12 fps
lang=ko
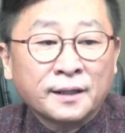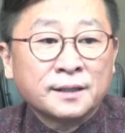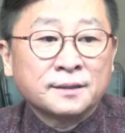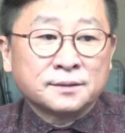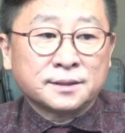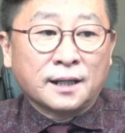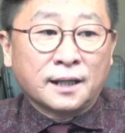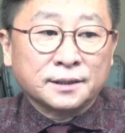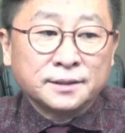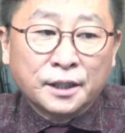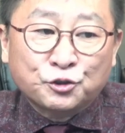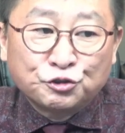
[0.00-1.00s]
자,
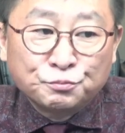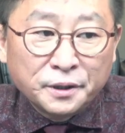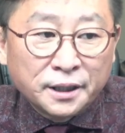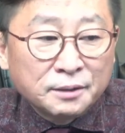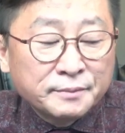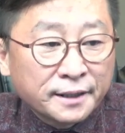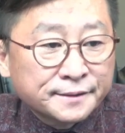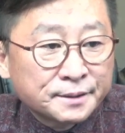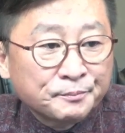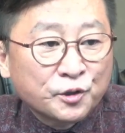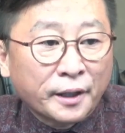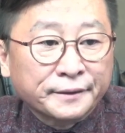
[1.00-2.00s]
이에 국민의힘
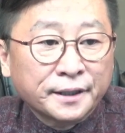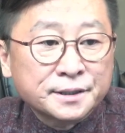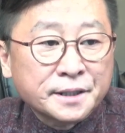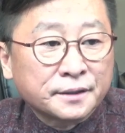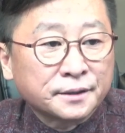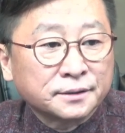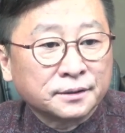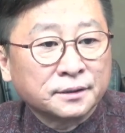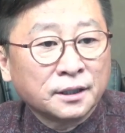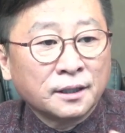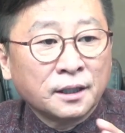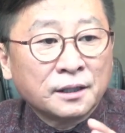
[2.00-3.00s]
핵심 관계자는
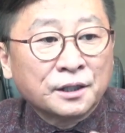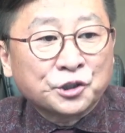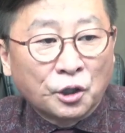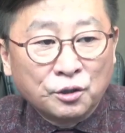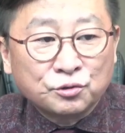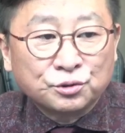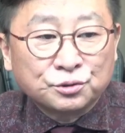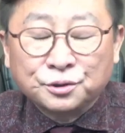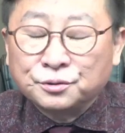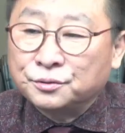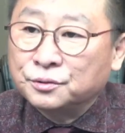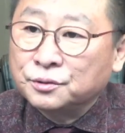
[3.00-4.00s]

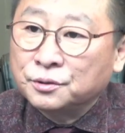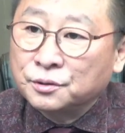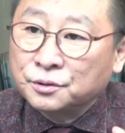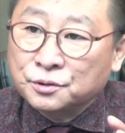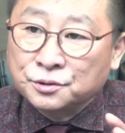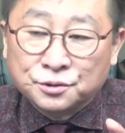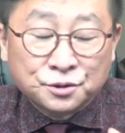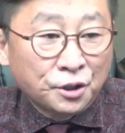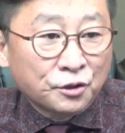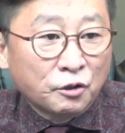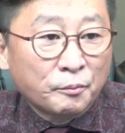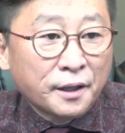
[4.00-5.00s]
결국은
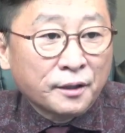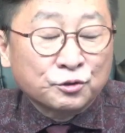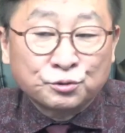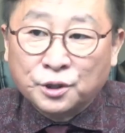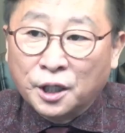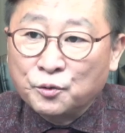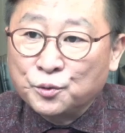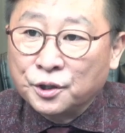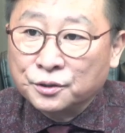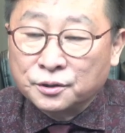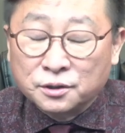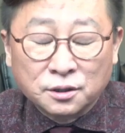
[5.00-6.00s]
철험의
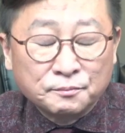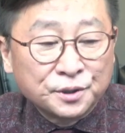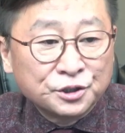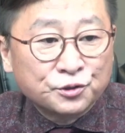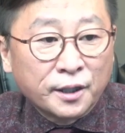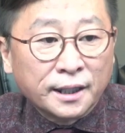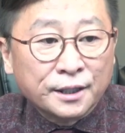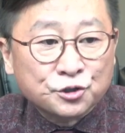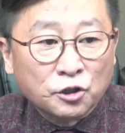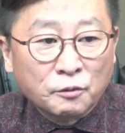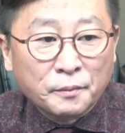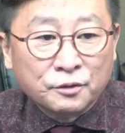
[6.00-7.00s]
국회의원들, 민주당의
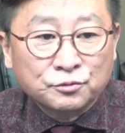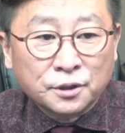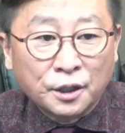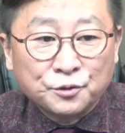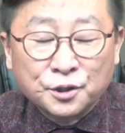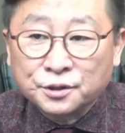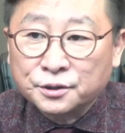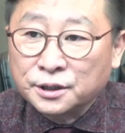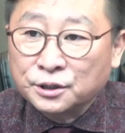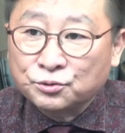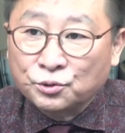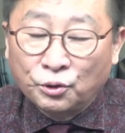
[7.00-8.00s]
철험의
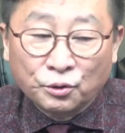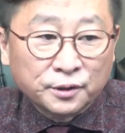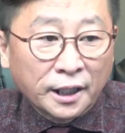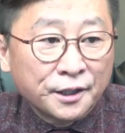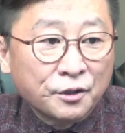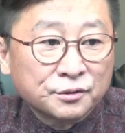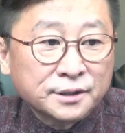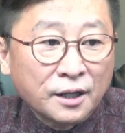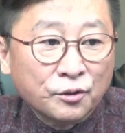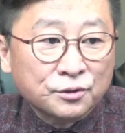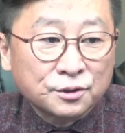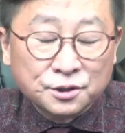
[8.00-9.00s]
국회의원들이 또 대형
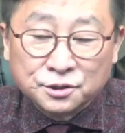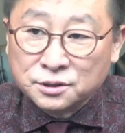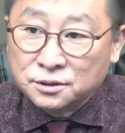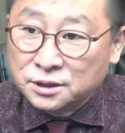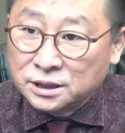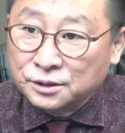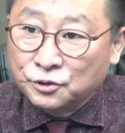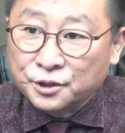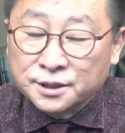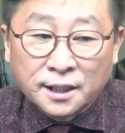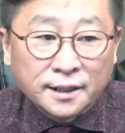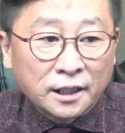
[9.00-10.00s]
사고를 친
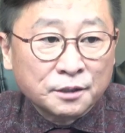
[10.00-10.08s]
것이나 다름이